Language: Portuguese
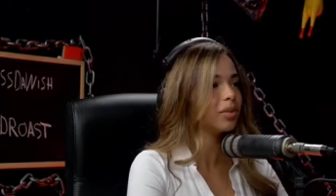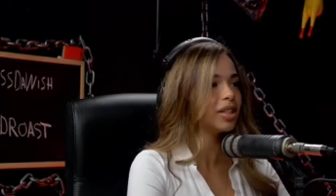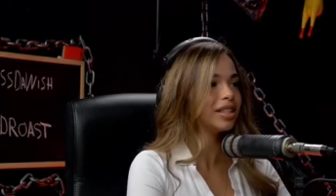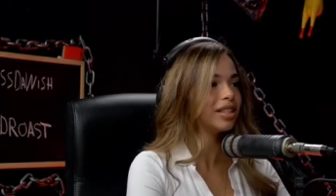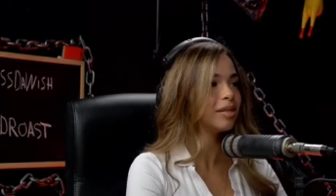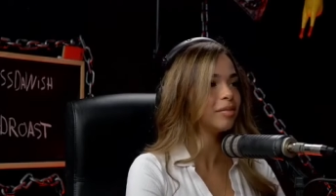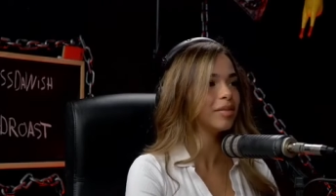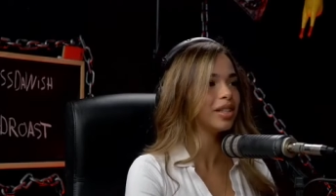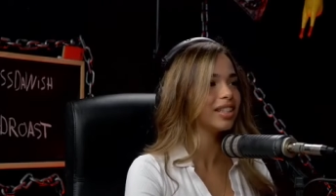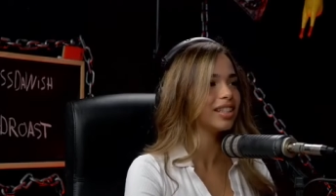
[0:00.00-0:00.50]

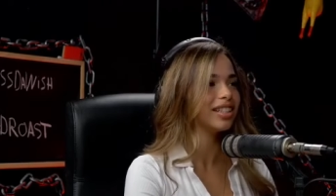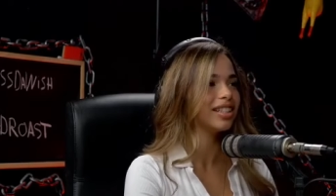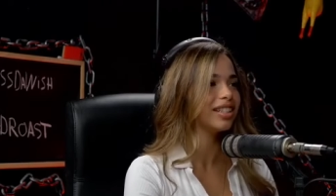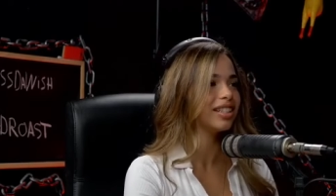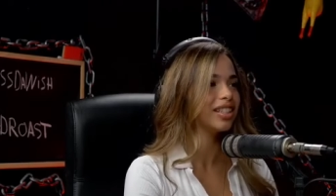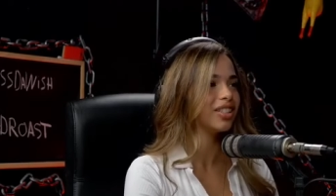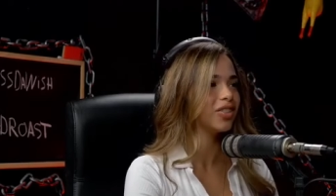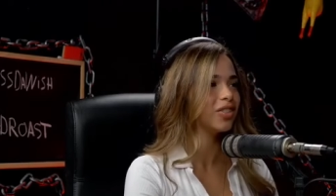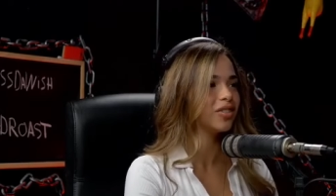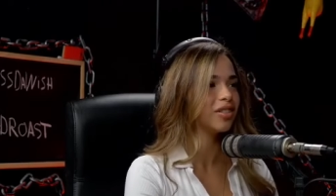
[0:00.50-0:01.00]

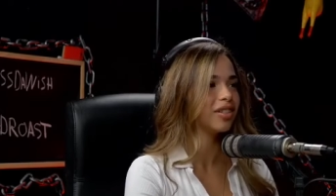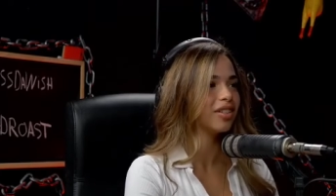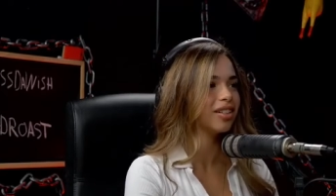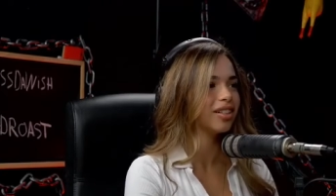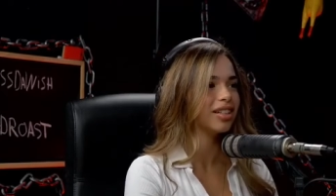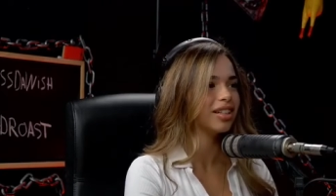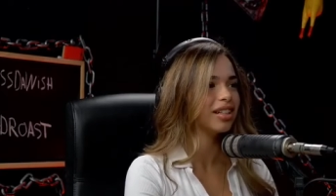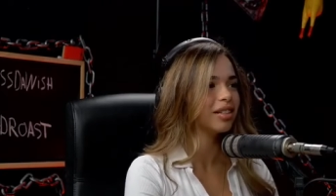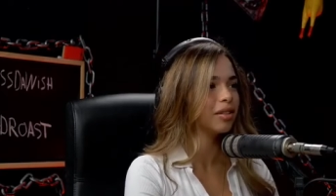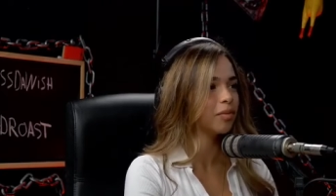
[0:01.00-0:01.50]
Completamente. Yeah, Isto
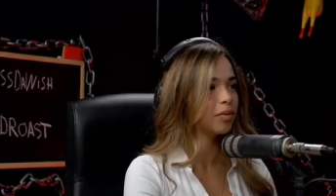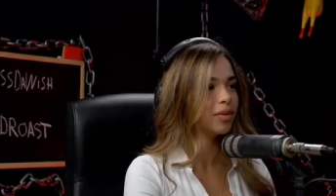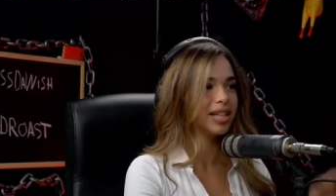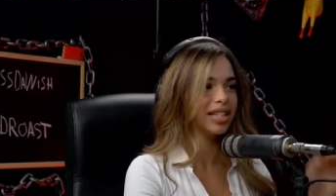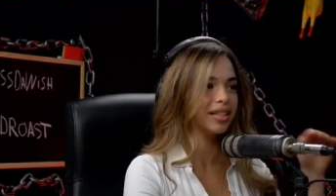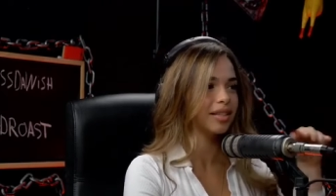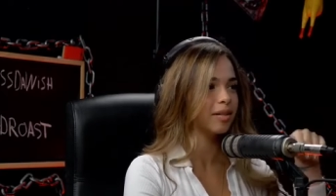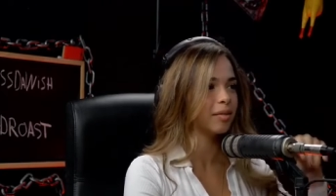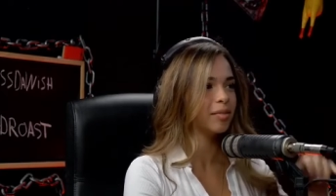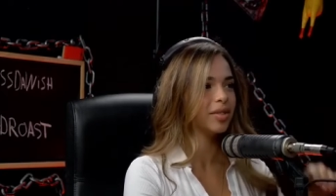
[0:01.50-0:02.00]
agora
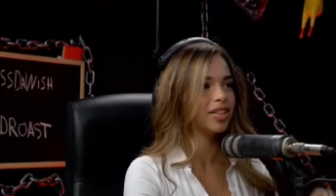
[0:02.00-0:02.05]
vai ser